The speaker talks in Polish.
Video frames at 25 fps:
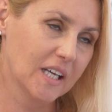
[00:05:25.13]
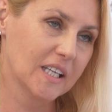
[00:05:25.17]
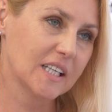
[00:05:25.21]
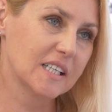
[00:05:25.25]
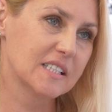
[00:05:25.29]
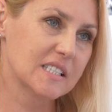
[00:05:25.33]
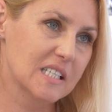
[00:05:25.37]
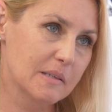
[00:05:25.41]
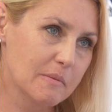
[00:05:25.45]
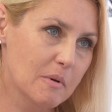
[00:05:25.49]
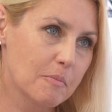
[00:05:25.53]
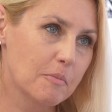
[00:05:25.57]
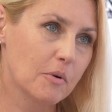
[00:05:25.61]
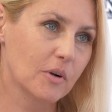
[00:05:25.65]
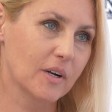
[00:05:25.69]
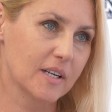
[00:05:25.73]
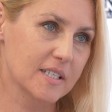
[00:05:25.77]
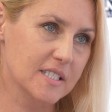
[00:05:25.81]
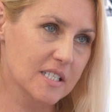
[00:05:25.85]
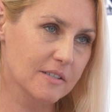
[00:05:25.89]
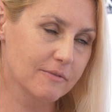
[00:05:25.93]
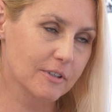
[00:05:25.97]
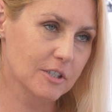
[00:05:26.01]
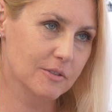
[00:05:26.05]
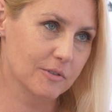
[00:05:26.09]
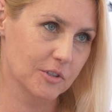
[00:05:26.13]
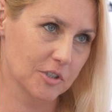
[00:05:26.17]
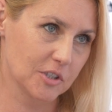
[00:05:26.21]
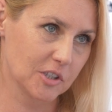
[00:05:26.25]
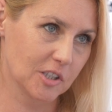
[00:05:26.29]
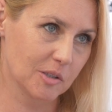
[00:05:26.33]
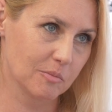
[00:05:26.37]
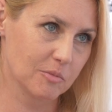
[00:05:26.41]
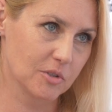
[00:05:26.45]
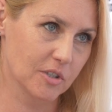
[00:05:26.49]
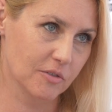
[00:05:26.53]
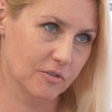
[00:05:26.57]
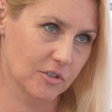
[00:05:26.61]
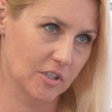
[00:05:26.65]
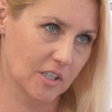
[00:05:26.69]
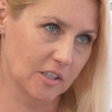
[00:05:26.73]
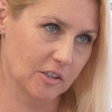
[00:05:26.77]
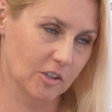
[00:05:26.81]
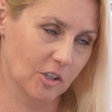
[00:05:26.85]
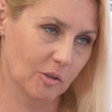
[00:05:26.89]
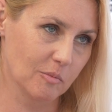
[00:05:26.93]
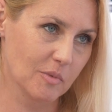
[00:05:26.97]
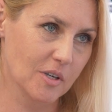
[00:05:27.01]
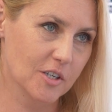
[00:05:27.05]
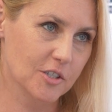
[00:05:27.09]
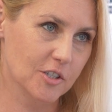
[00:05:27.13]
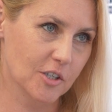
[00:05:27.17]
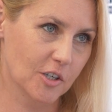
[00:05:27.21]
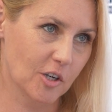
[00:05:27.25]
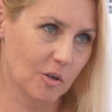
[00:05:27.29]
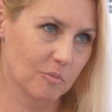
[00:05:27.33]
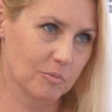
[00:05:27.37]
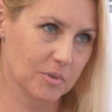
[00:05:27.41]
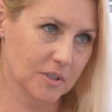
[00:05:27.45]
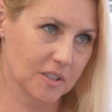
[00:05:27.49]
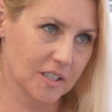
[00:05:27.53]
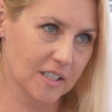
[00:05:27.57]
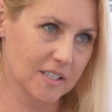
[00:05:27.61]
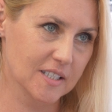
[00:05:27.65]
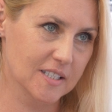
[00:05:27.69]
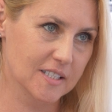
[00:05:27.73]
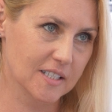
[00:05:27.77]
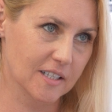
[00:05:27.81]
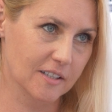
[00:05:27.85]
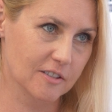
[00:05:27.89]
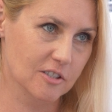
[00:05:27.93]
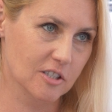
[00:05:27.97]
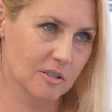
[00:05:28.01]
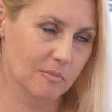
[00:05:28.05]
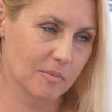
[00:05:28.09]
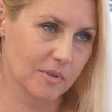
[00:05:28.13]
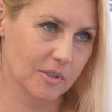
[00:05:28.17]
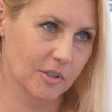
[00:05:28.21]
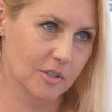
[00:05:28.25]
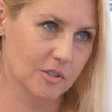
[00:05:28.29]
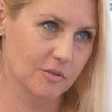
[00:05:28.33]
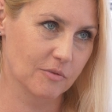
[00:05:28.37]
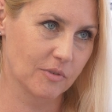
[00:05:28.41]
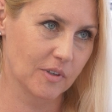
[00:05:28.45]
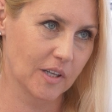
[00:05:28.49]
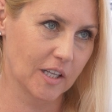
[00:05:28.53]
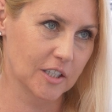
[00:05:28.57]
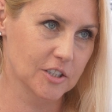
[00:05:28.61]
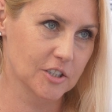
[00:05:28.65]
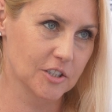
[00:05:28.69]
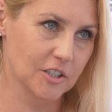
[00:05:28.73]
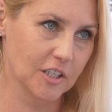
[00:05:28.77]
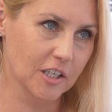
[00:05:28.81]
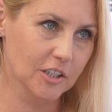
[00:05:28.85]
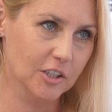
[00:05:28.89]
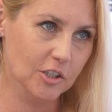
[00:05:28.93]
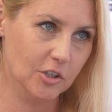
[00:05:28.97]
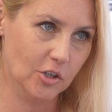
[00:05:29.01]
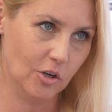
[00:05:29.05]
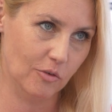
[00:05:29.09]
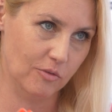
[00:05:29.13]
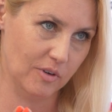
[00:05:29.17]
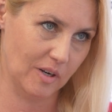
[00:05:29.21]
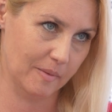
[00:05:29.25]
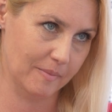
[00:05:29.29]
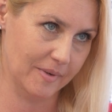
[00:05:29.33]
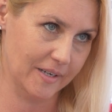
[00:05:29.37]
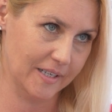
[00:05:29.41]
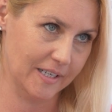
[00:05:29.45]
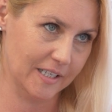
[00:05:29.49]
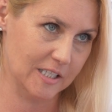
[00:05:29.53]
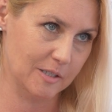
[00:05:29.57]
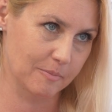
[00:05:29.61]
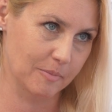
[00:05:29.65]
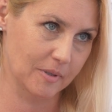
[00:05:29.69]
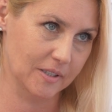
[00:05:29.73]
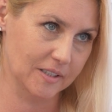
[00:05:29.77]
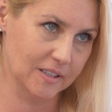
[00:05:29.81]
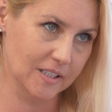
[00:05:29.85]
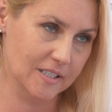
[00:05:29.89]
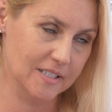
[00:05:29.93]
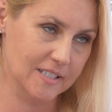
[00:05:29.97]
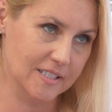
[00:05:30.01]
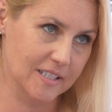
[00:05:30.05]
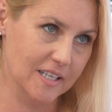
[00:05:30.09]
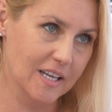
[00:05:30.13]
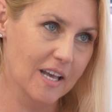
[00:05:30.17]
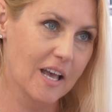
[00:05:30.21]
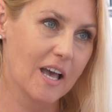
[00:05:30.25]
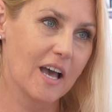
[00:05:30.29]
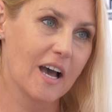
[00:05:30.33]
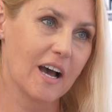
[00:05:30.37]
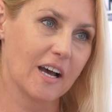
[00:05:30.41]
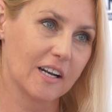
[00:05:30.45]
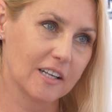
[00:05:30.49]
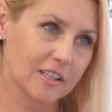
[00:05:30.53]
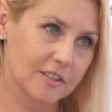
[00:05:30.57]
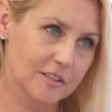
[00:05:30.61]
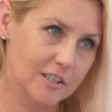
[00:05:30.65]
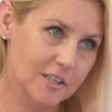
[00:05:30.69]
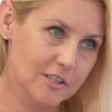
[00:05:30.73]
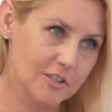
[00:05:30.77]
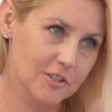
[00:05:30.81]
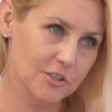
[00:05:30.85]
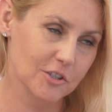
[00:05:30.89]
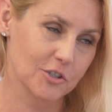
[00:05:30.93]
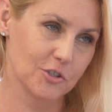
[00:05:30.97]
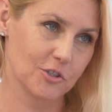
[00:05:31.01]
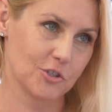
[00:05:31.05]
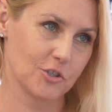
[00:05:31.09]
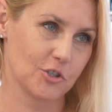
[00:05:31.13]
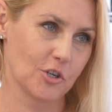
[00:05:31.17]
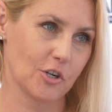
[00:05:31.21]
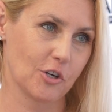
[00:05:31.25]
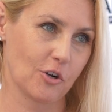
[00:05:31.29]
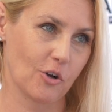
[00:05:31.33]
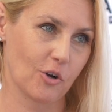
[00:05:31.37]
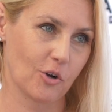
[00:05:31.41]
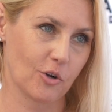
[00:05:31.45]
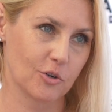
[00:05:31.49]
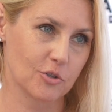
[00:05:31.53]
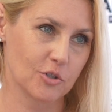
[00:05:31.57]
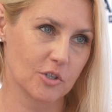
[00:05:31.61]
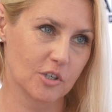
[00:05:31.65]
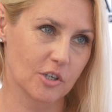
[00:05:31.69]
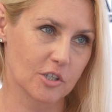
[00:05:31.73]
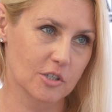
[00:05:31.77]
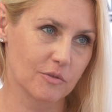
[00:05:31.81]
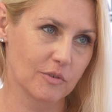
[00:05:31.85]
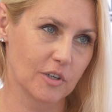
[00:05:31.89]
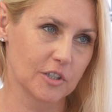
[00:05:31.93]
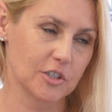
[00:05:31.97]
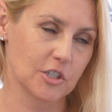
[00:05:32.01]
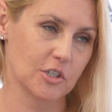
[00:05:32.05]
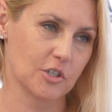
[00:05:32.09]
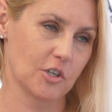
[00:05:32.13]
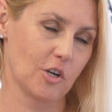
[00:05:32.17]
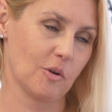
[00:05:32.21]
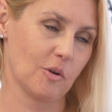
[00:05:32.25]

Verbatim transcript: I chcemy pokazywać właśnie tym dziewczętom, że kompetencje trzeba rozwijać nie tylko w ramach ekspertyzy, ale też iść szeroko, czyli rozwijać też